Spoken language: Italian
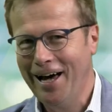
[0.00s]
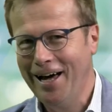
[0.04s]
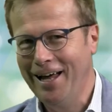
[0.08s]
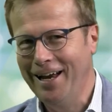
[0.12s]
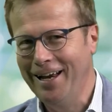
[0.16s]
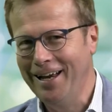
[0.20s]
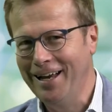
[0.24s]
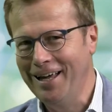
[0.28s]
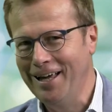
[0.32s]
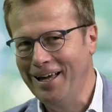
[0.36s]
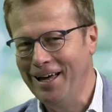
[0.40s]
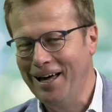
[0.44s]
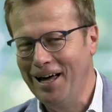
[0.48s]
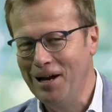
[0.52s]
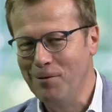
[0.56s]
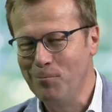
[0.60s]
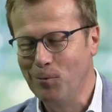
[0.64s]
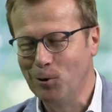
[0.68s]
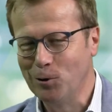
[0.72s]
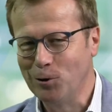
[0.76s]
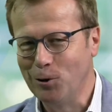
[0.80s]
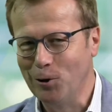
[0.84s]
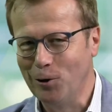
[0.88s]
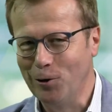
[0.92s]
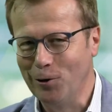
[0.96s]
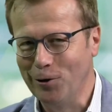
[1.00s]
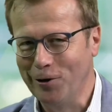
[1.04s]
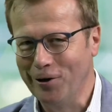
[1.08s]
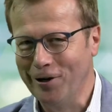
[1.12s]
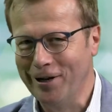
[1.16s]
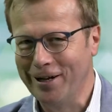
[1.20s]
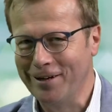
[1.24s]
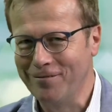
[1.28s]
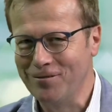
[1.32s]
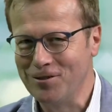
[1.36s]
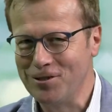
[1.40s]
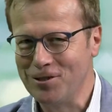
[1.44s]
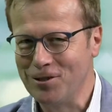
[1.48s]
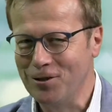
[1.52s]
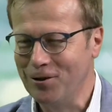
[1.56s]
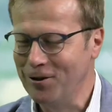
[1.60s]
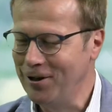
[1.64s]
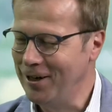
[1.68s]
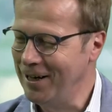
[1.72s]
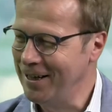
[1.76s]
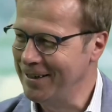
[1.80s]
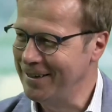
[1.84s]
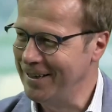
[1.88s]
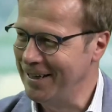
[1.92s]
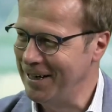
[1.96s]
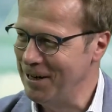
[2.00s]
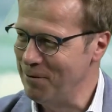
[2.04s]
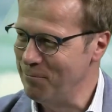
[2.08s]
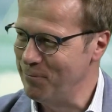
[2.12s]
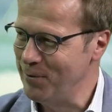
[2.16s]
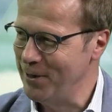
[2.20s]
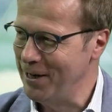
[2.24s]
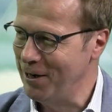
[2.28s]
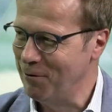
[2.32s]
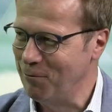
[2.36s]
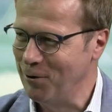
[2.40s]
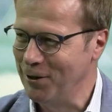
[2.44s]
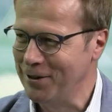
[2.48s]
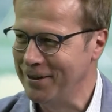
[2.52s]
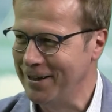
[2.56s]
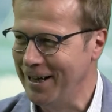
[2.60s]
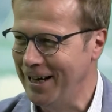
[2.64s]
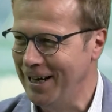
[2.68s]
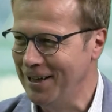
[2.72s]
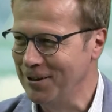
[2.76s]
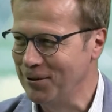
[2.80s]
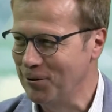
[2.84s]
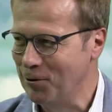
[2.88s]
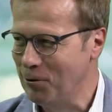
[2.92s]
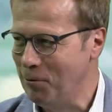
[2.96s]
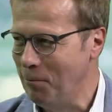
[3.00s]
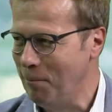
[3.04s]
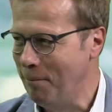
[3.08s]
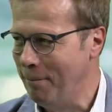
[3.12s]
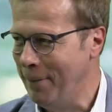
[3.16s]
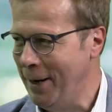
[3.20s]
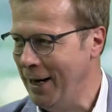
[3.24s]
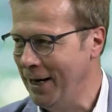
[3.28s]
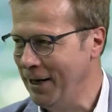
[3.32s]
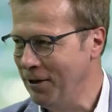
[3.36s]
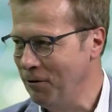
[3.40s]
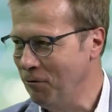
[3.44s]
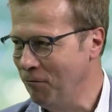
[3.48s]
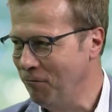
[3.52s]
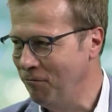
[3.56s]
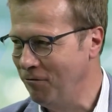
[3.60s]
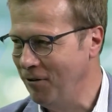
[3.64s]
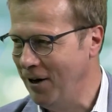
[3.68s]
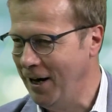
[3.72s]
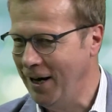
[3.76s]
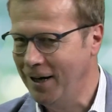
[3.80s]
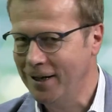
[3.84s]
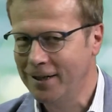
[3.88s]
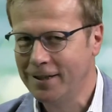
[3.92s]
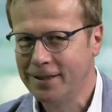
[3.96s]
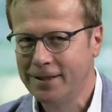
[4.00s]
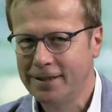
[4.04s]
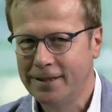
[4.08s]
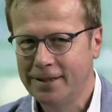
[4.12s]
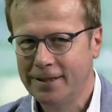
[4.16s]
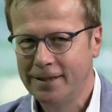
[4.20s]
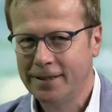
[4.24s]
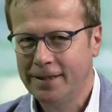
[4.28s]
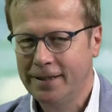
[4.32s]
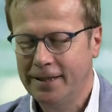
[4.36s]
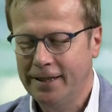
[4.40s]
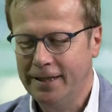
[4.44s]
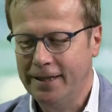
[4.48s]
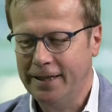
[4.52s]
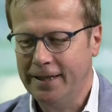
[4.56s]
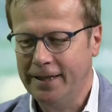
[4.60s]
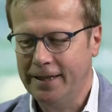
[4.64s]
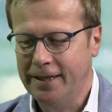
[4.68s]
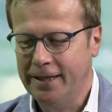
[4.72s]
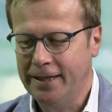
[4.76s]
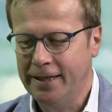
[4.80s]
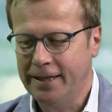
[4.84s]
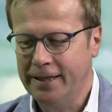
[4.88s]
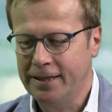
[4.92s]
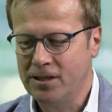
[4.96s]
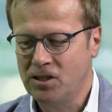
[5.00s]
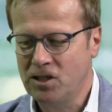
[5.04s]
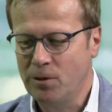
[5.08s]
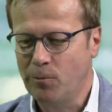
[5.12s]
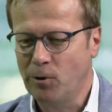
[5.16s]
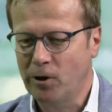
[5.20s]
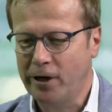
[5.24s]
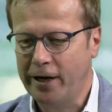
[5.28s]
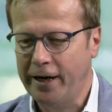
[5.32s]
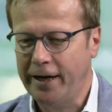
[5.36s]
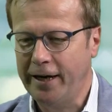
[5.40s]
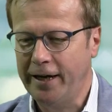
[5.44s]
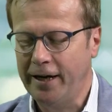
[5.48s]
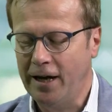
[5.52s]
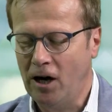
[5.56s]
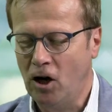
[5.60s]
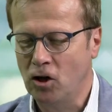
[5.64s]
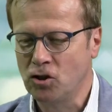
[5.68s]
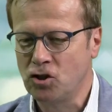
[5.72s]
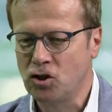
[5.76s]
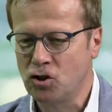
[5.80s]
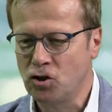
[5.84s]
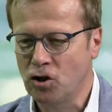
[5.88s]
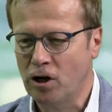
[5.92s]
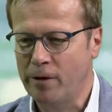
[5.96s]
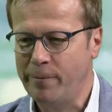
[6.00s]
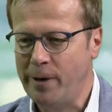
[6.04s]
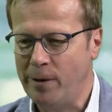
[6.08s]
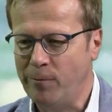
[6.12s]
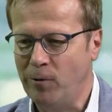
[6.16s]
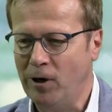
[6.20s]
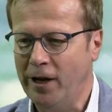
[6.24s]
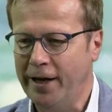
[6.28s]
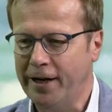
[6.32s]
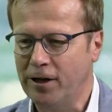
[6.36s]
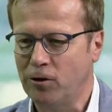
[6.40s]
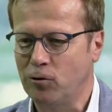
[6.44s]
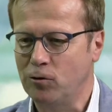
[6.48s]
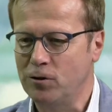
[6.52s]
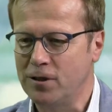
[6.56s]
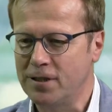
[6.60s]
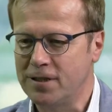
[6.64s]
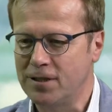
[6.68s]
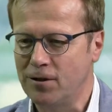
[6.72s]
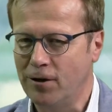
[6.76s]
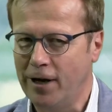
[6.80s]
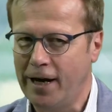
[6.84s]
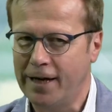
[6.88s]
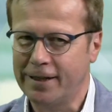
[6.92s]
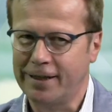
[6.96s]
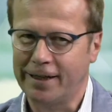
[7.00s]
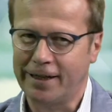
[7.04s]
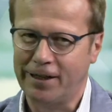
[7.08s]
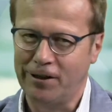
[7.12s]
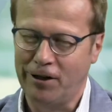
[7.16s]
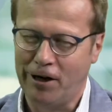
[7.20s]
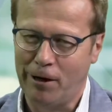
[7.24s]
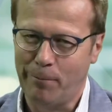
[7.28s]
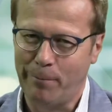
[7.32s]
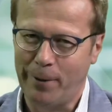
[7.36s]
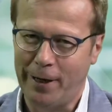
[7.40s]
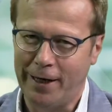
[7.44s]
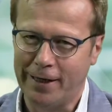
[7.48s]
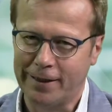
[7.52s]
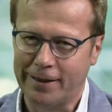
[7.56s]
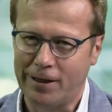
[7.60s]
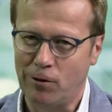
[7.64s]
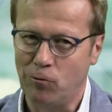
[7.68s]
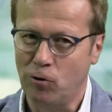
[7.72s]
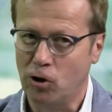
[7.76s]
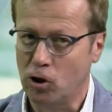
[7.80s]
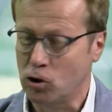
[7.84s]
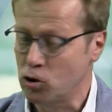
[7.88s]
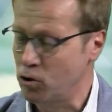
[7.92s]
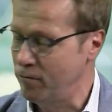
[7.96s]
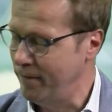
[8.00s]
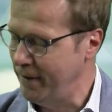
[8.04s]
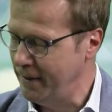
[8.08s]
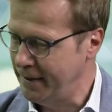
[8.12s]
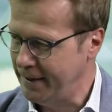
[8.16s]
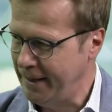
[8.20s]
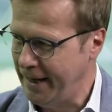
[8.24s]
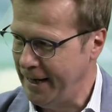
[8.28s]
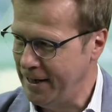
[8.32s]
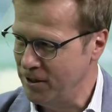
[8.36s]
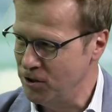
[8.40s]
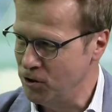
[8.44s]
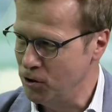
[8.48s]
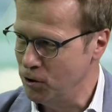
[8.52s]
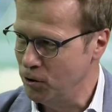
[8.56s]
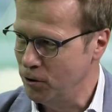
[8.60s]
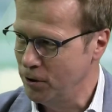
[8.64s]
al, al, motore, una revisione alla terapia e quant'altro male non fa. Eh, diciamo che oggigiorno abbiamo l'aria condizionata che da una parte è un grosso vantaggio,